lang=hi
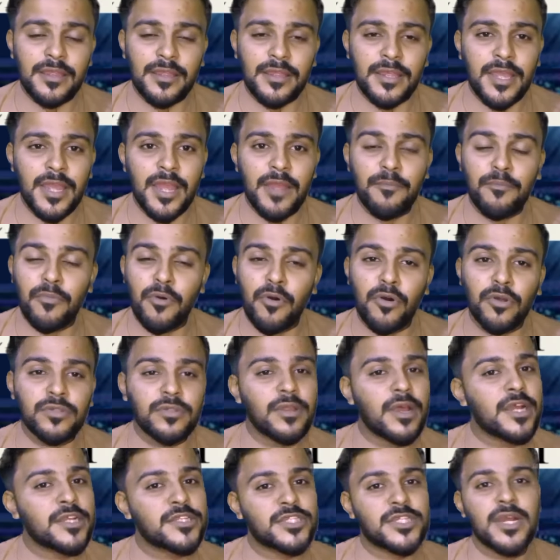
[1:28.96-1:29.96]
ये
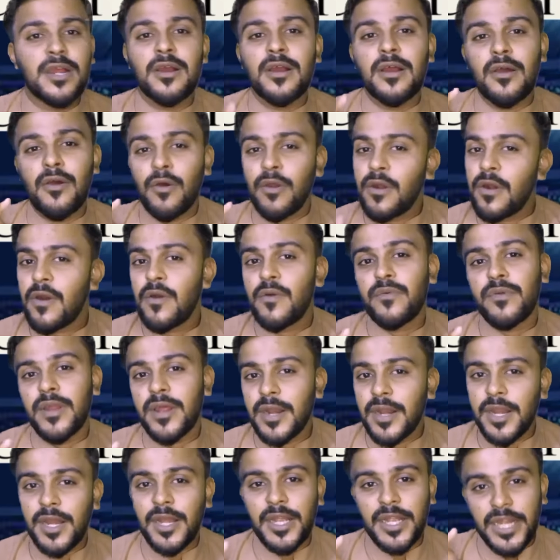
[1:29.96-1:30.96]
बहुत अच्छा
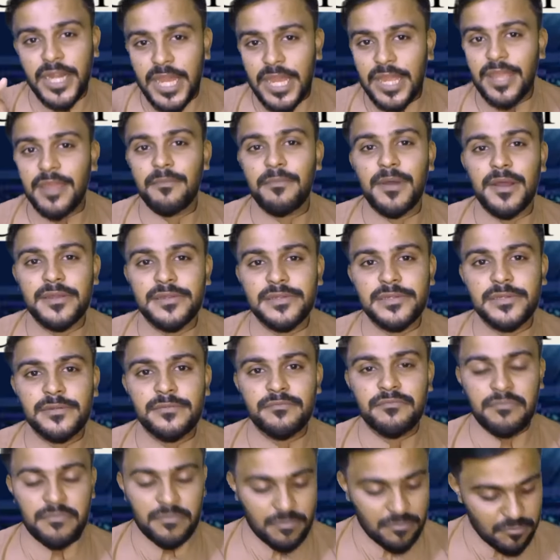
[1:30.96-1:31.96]
ऑलराउंडर है इंडिया के पास
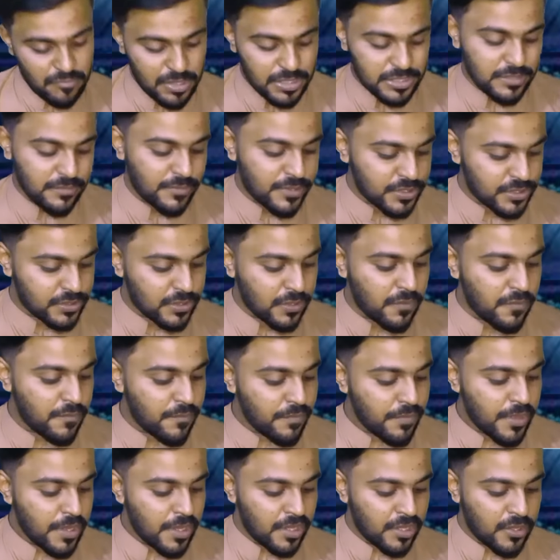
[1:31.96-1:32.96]
मैं समझता हूँ
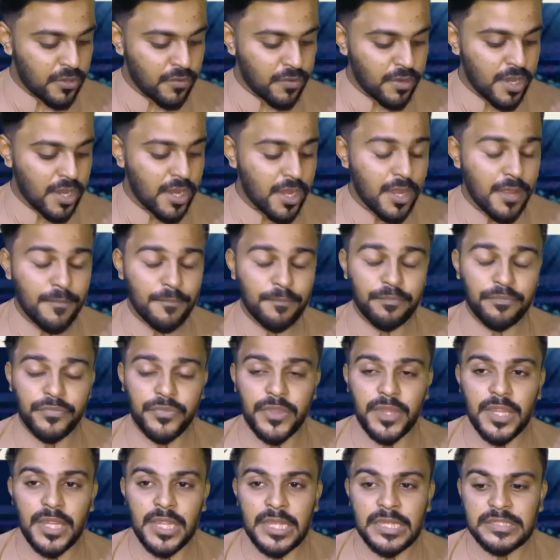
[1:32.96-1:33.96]

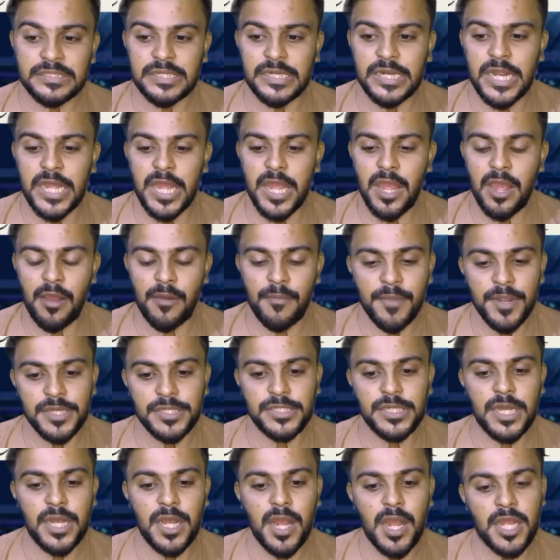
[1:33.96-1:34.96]
क्योंकि इसने
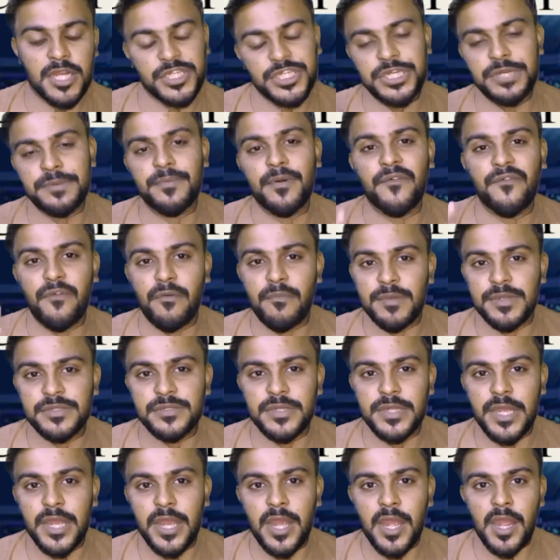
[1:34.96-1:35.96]
हमेशा अच्छी परफॉर्मेंस
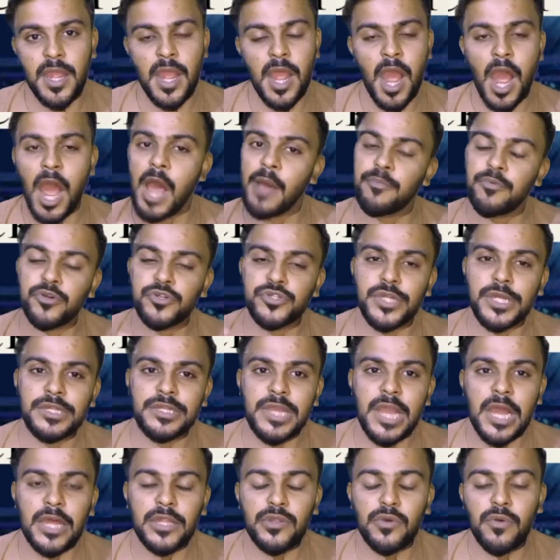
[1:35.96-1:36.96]
दी है आपको
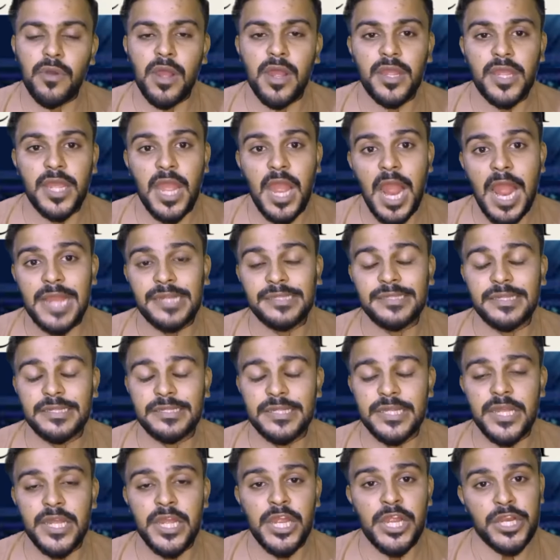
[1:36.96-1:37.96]
शायद याद होगा कि
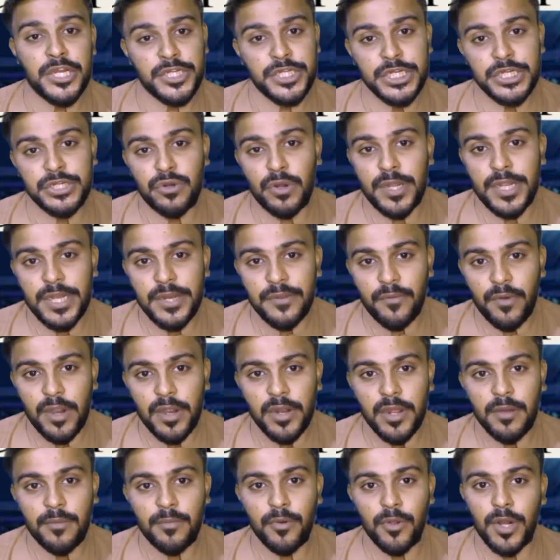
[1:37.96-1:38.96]
आईसीसी टी ट्वेंटी
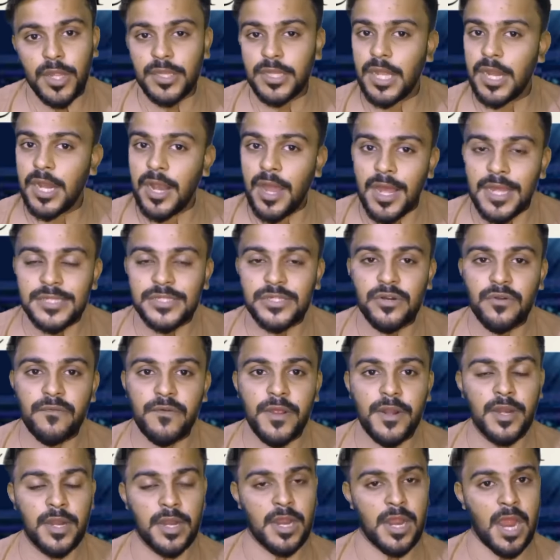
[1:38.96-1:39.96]
वर्ल्ड कप हो रहा था लास्ट
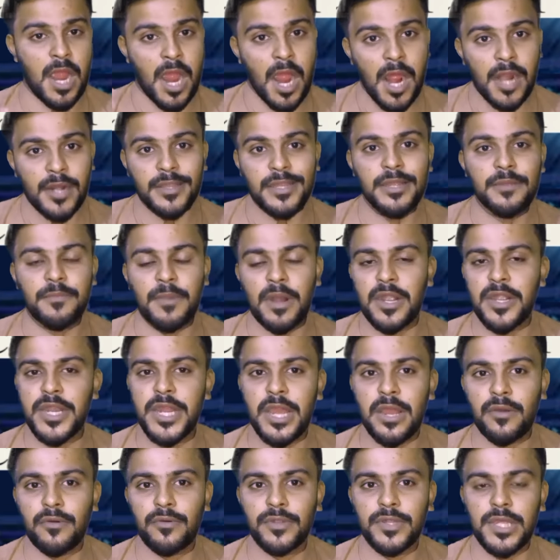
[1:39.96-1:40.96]
ओवर हार्दिक
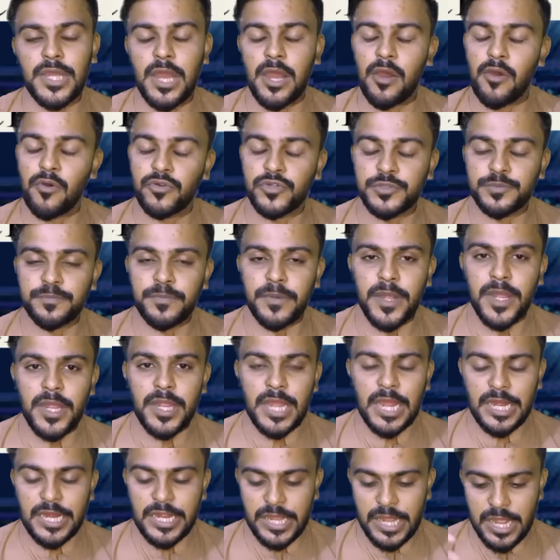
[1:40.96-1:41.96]
पांड्या को दिया उस पर
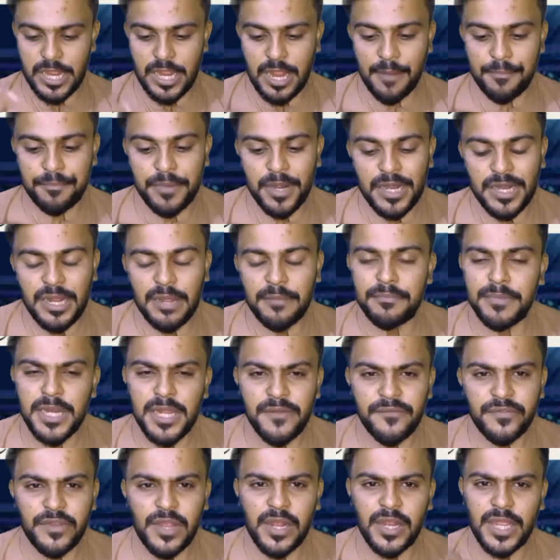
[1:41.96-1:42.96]
यानी कि कैप्टन का
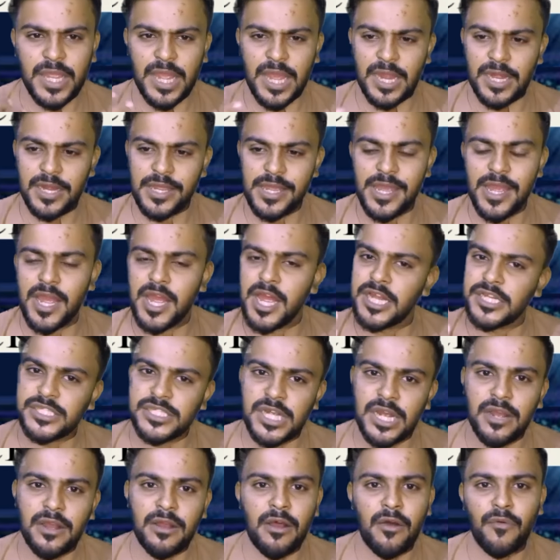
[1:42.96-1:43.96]
बिलीव था कि यार ये
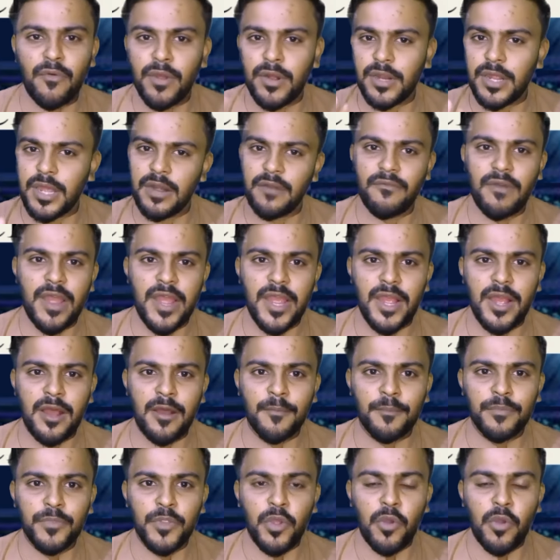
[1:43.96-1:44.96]
अच्छा ओवर करवाएगा